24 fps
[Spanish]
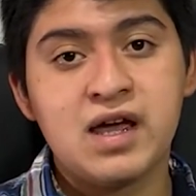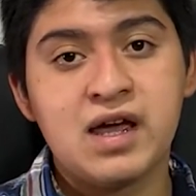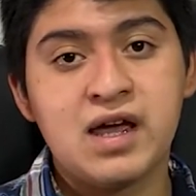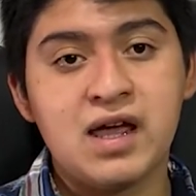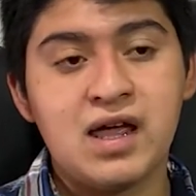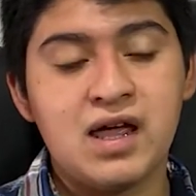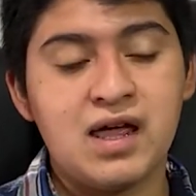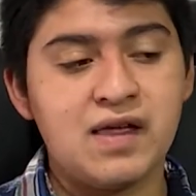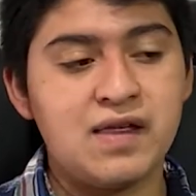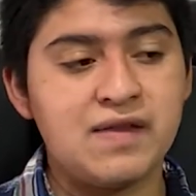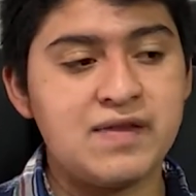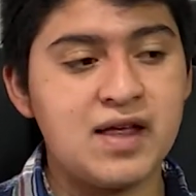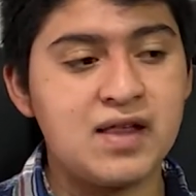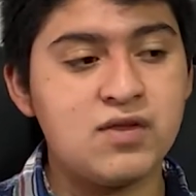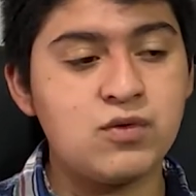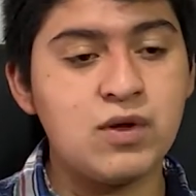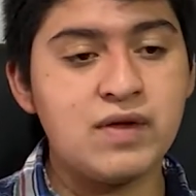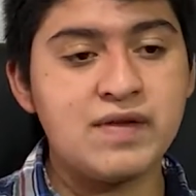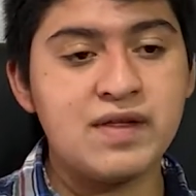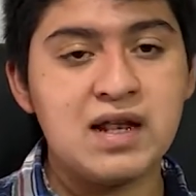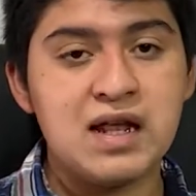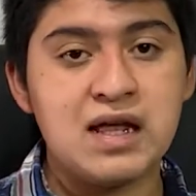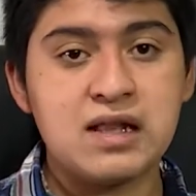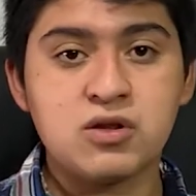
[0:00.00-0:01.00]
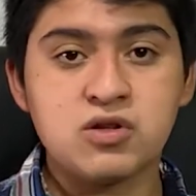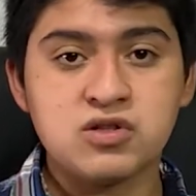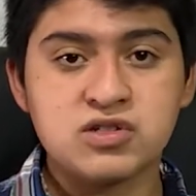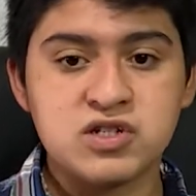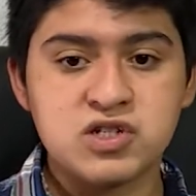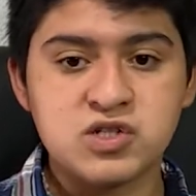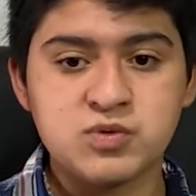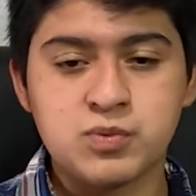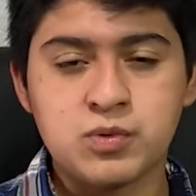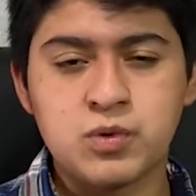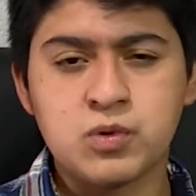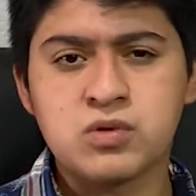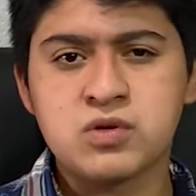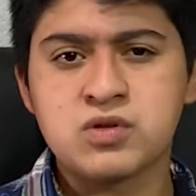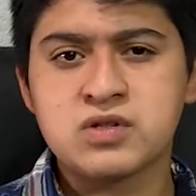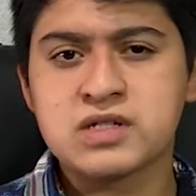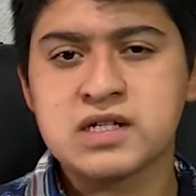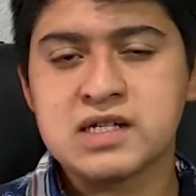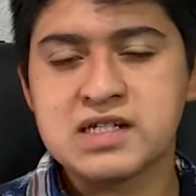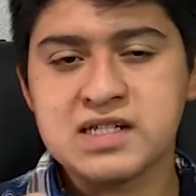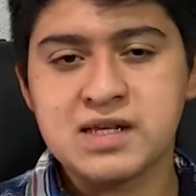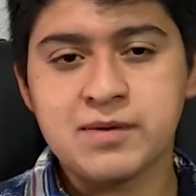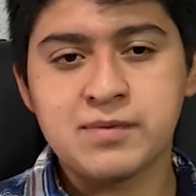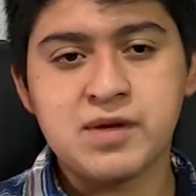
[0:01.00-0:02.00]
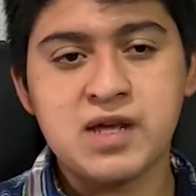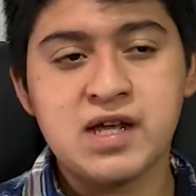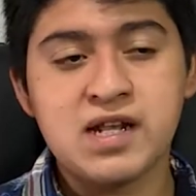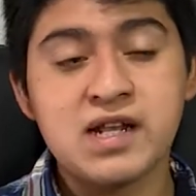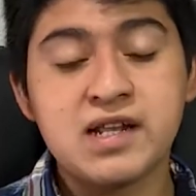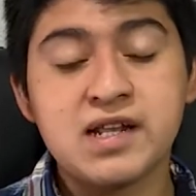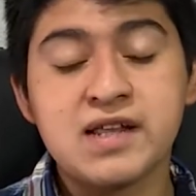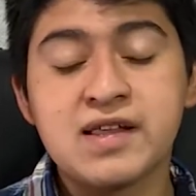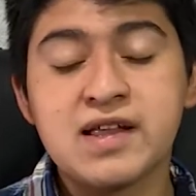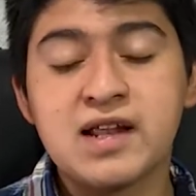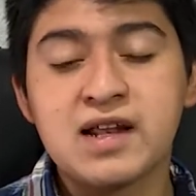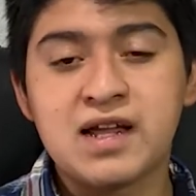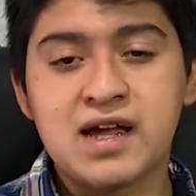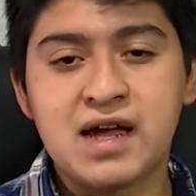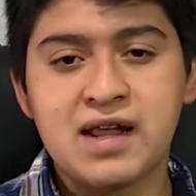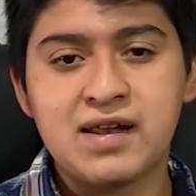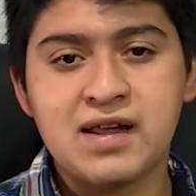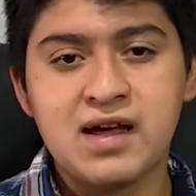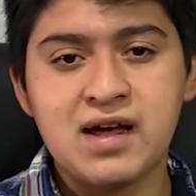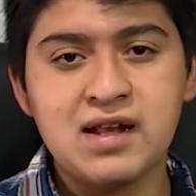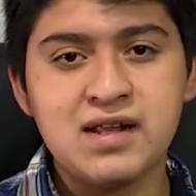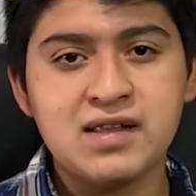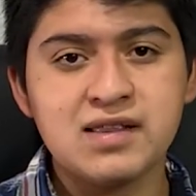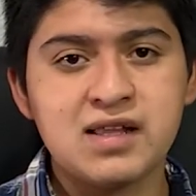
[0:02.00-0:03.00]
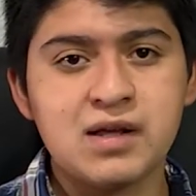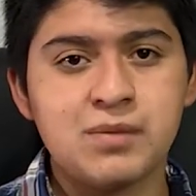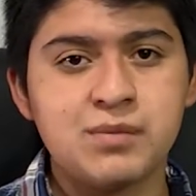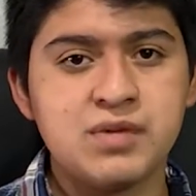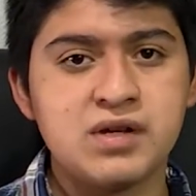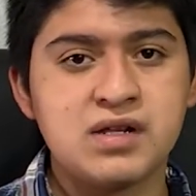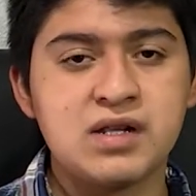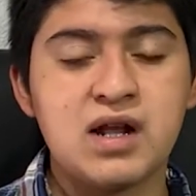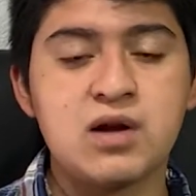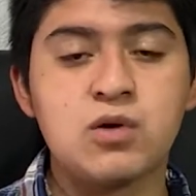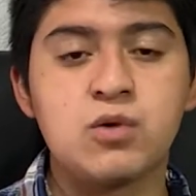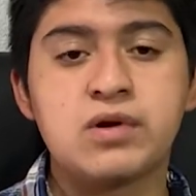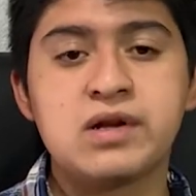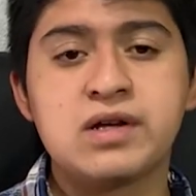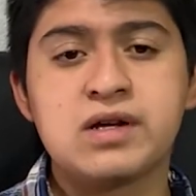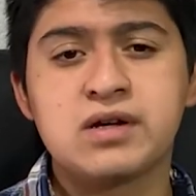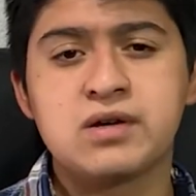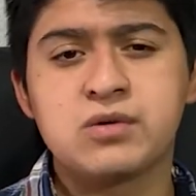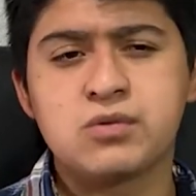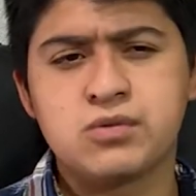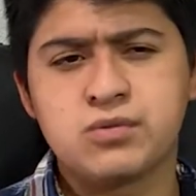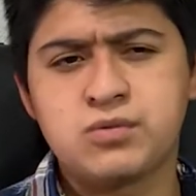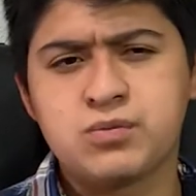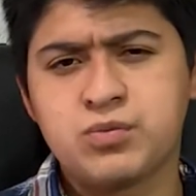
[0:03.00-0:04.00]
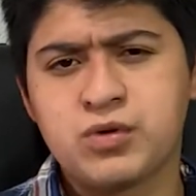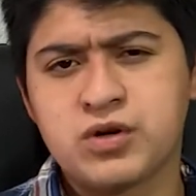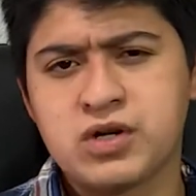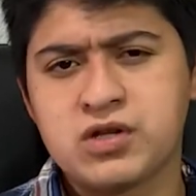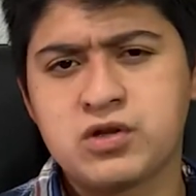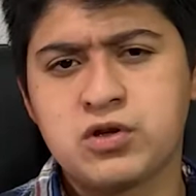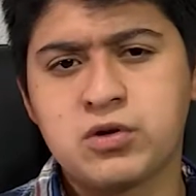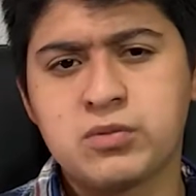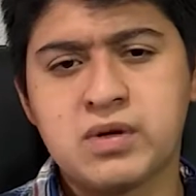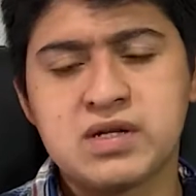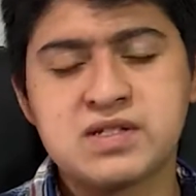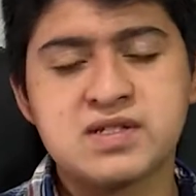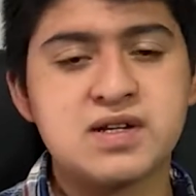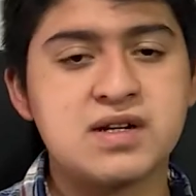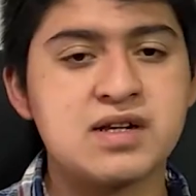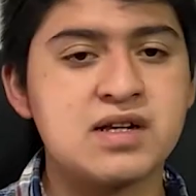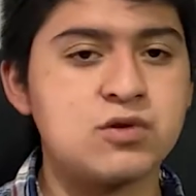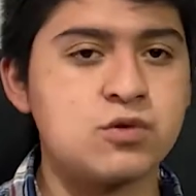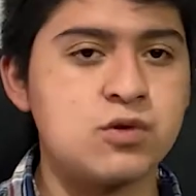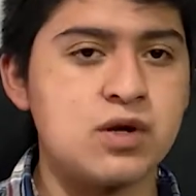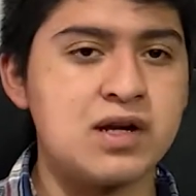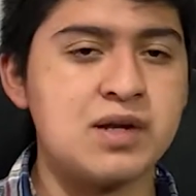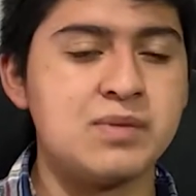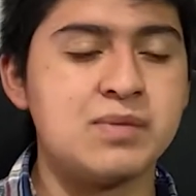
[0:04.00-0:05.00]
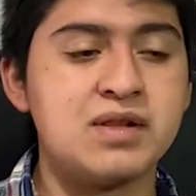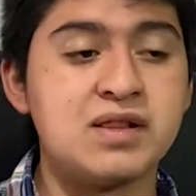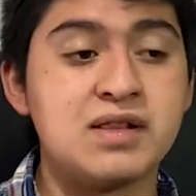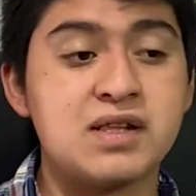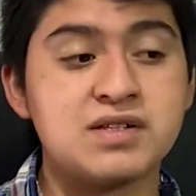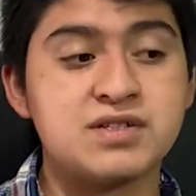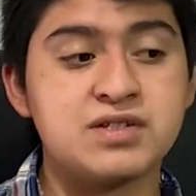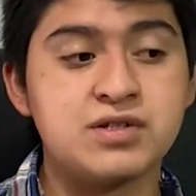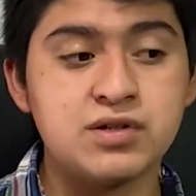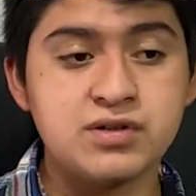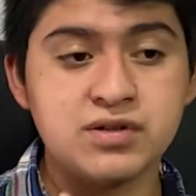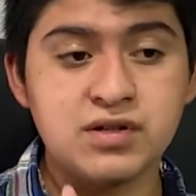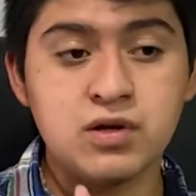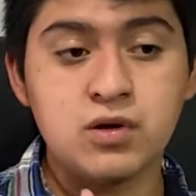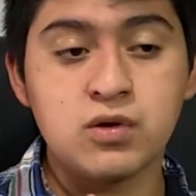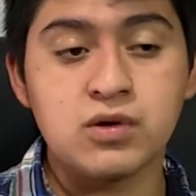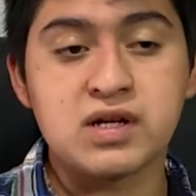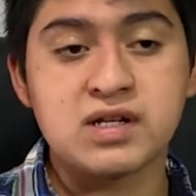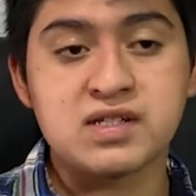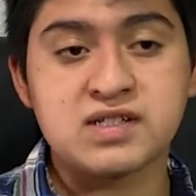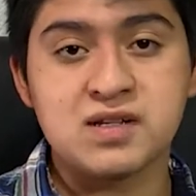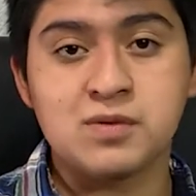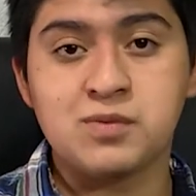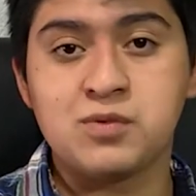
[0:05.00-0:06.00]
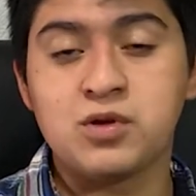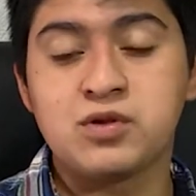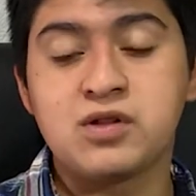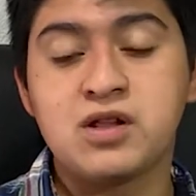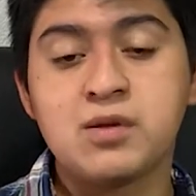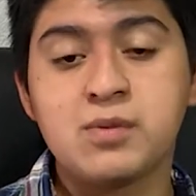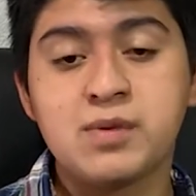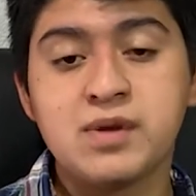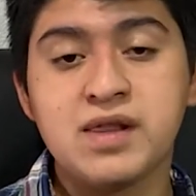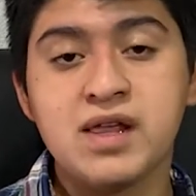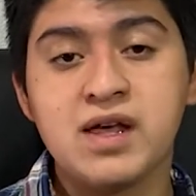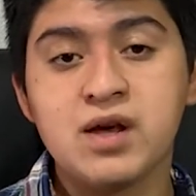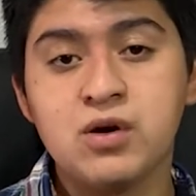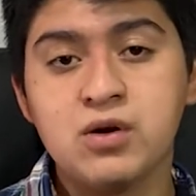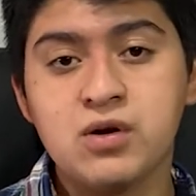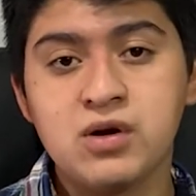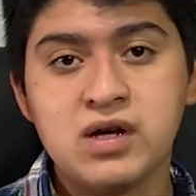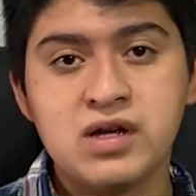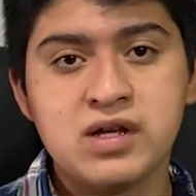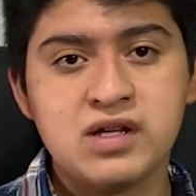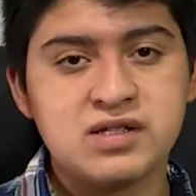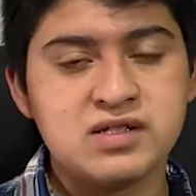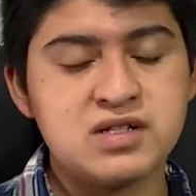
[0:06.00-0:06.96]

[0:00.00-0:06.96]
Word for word: eh, dando adelantos de los productos que se vienen en el canal, también alguna un poquito más de retroalimentación de lo que se vio en el video,